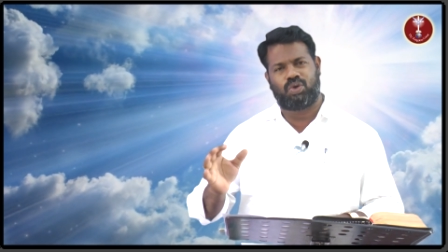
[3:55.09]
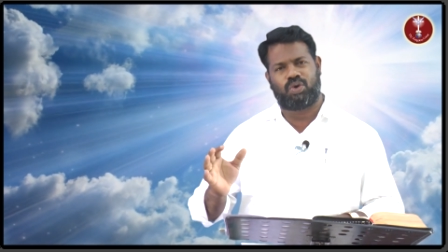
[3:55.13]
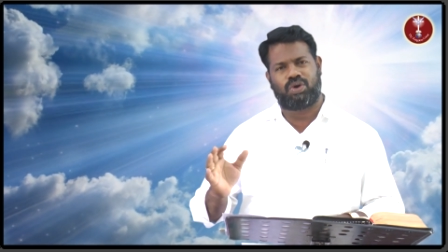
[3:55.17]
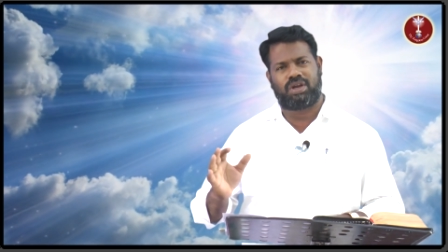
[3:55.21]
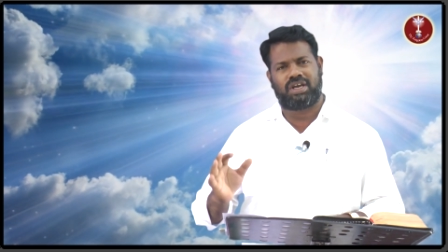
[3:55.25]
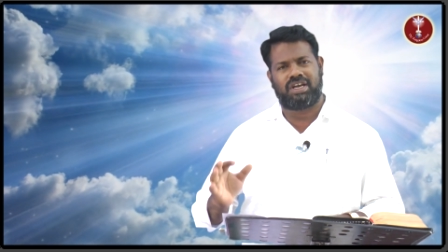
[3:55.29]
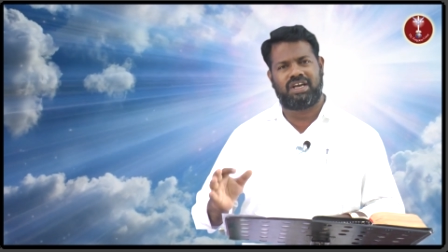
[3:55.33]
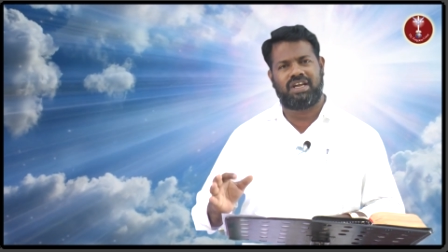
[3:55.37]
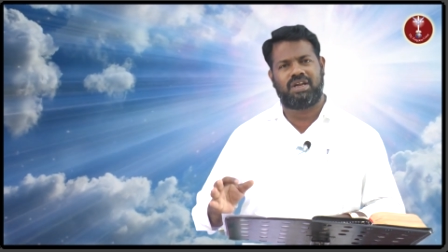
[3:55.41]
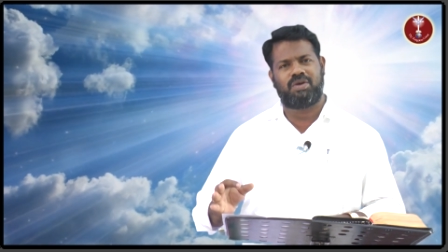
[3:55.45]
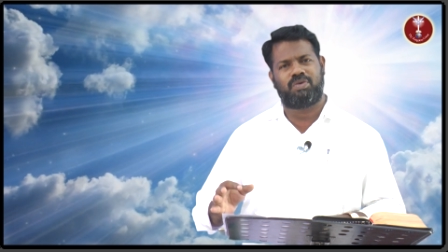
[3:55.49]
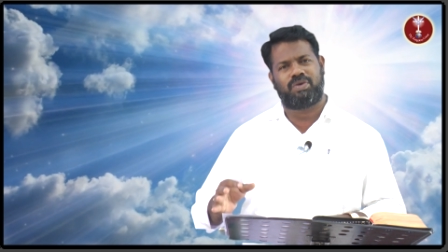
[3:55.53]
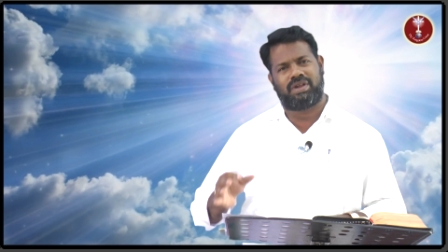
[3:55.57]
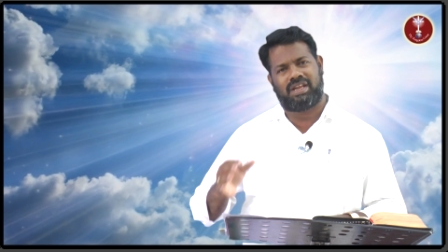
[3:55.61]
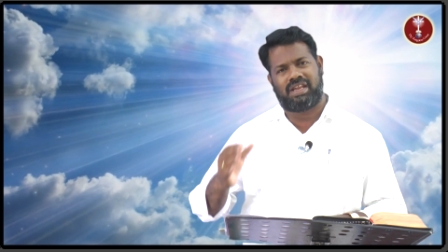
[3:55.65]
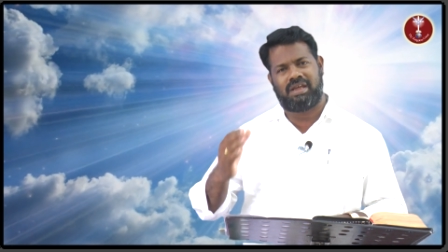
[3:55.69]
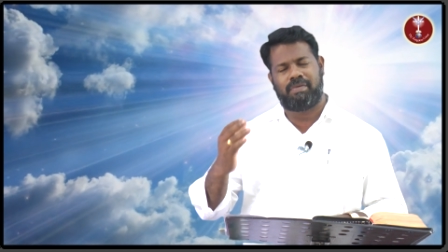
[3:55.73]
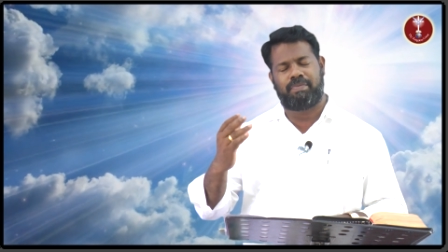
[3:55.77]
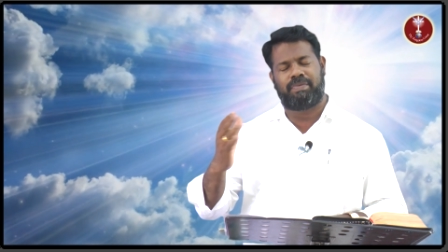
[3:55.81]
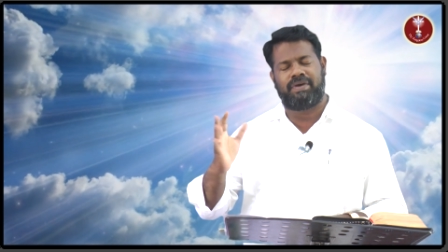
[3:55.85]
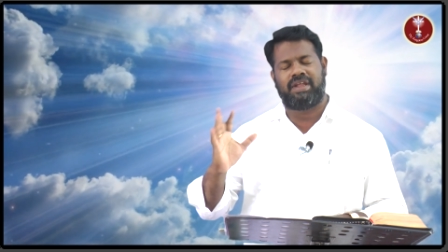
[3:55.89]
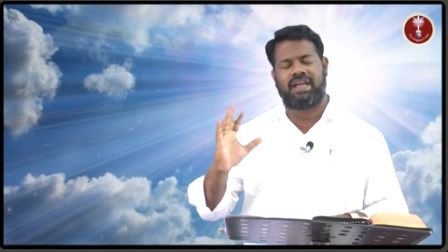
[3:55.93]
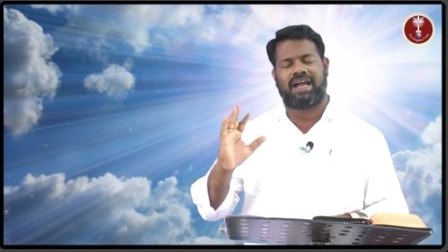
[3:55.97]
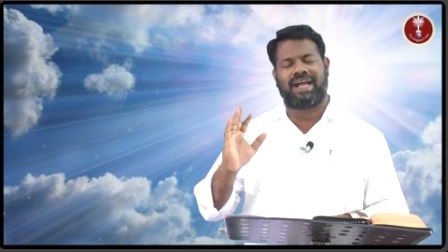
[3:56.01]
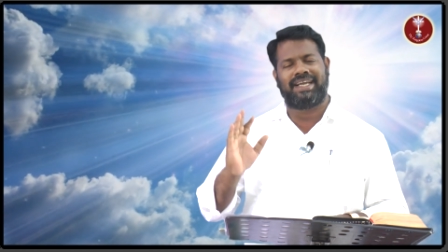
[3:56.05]
தொடங்கின உடனே
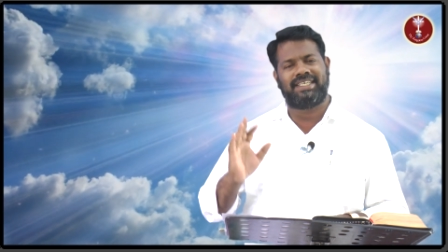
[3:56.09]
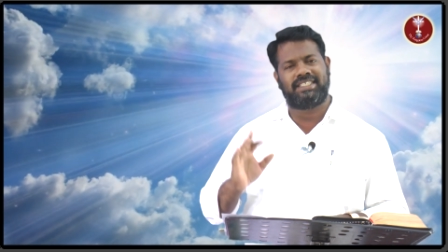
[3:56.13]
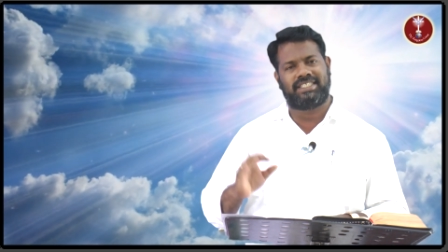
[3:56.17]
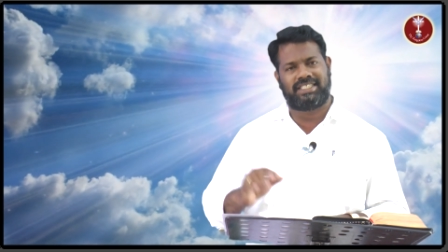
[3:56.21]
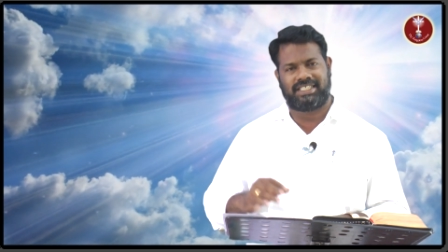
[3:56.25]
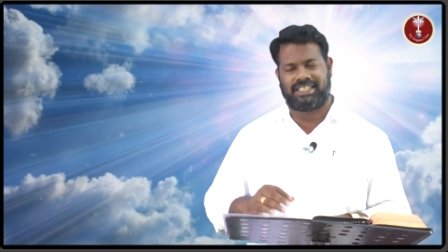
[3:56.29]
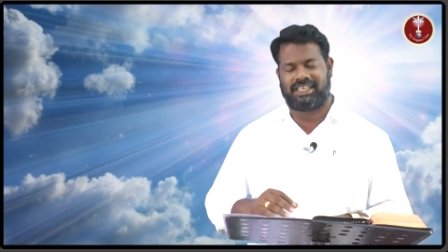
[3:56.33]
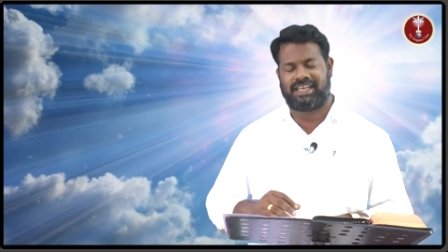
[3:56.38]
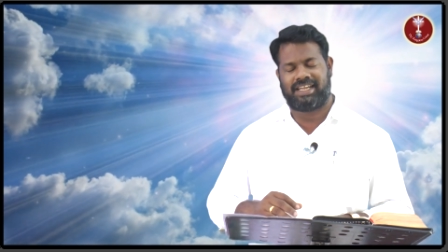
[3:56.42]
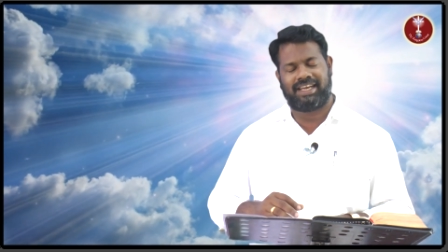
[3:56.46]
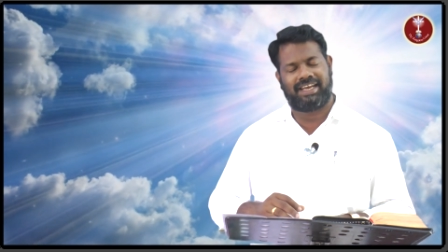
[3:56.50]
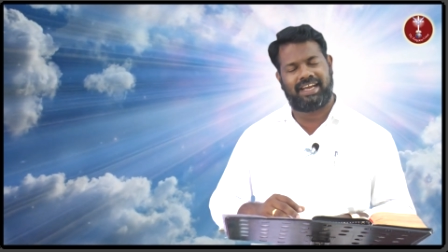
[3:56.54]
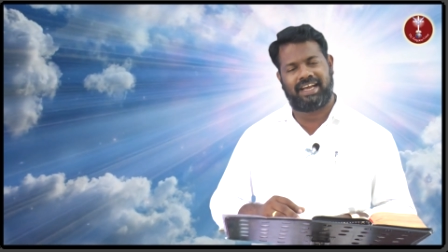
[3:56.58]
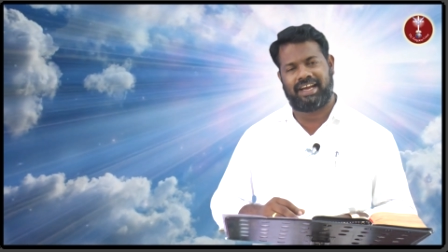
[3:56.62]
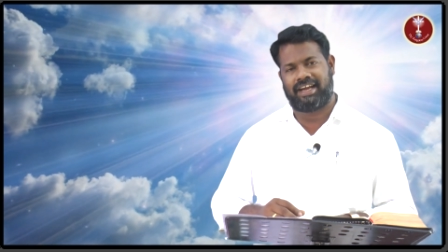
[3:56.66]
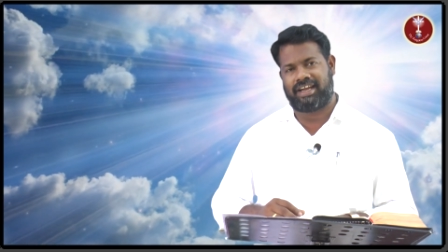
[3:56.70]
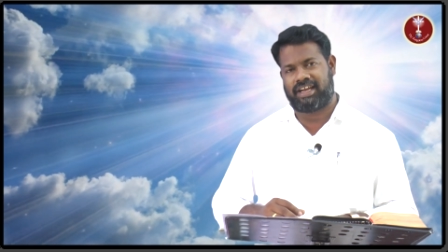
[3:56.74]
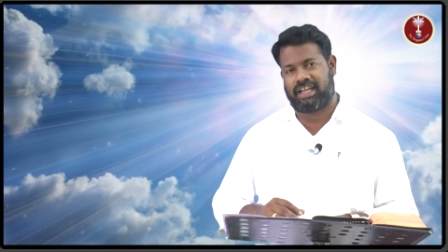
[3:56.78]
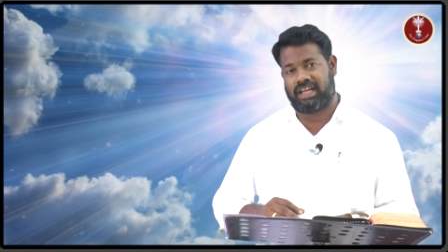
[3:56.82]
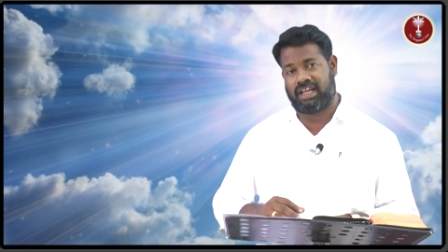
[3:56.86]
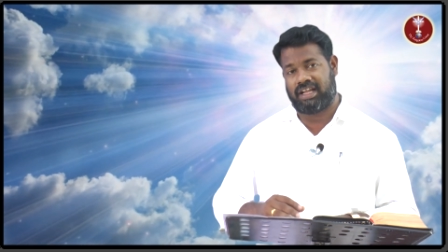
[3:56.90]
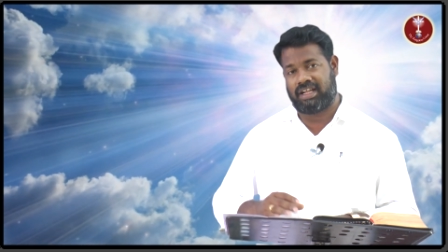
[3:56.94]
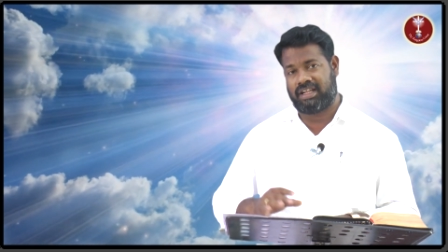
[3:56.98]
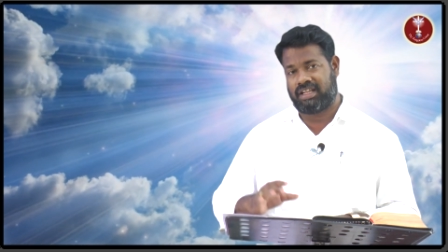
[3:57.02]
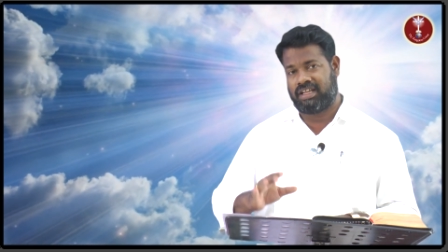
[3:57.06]
இப்படி ஆயிட்டீங்களான்னு
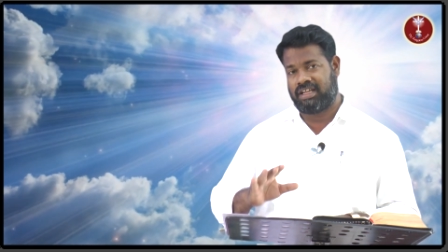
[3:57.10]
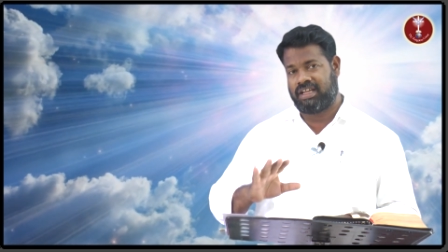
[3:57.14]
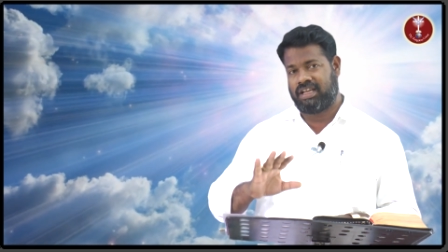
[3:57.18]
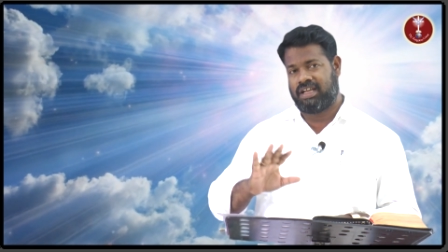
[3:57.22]
கேட்டால்